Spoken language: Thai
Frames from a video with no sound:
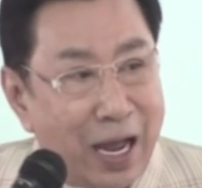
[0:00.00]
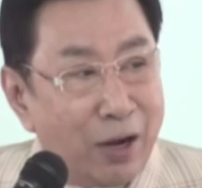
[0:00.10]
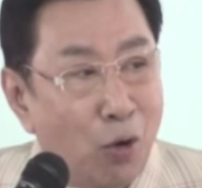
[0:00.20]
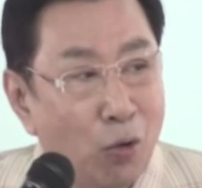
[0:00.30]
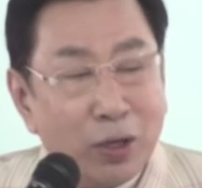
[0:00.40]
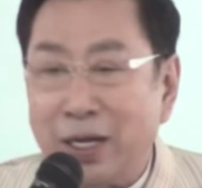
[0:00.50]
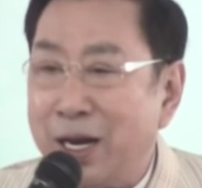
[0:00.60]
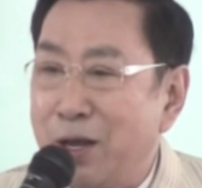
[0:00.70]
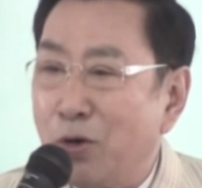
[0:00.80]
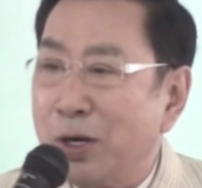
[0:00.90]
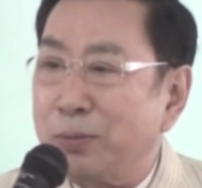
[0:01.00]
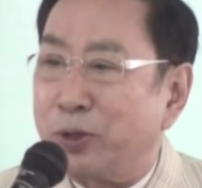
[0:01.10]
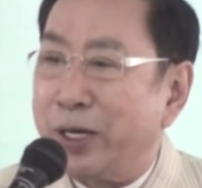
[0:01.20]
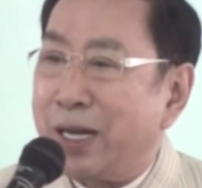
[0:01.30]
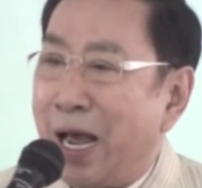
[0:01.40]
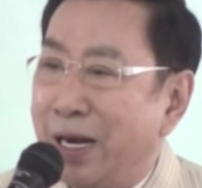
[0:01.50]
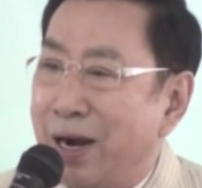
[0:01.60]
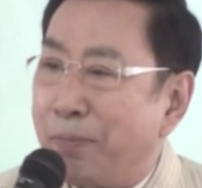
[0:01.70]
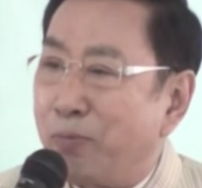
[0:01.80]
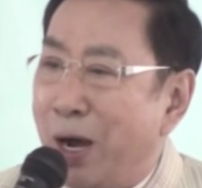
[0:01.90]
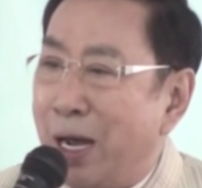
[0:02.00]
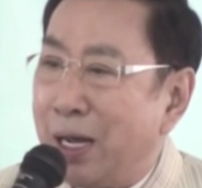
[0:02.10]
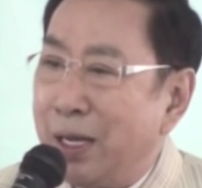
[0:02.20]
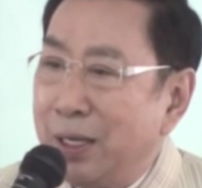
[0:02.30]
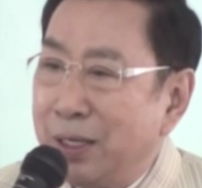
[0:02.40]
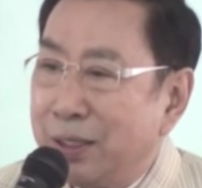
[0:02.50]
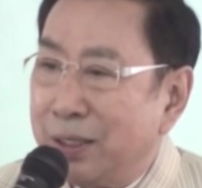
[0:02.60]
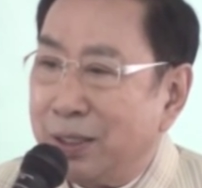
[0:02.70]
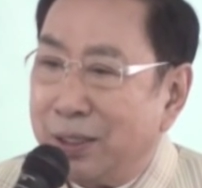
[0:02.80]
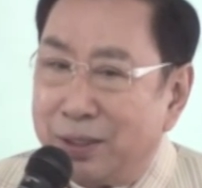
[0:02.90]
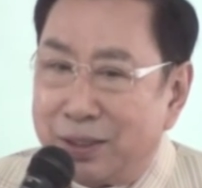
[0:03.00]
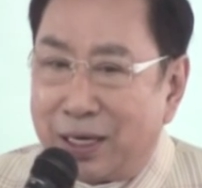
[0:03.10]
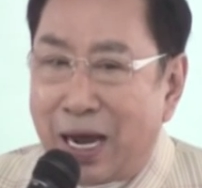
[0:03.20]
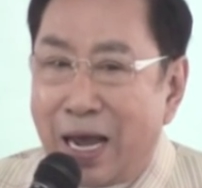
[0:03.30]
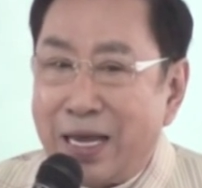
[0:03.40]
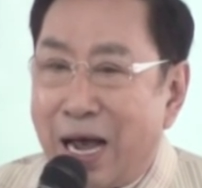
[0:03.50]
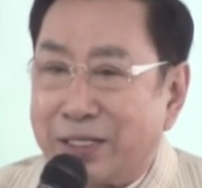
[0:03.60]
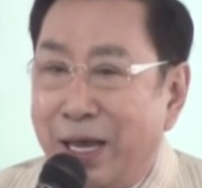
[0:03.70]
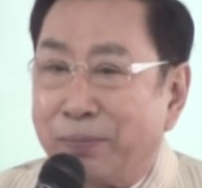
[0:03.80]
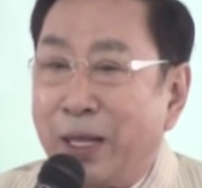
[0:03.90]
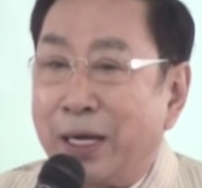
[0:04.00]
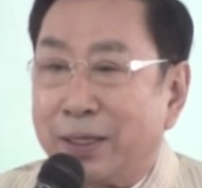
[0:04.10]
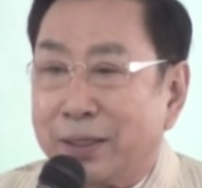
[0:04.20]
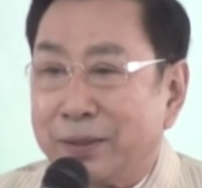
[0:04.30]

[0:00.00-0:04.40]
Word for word: ตายโหงเลยนายกรัฐมนตรีไทยรับว่าจะค้ายาเสพติด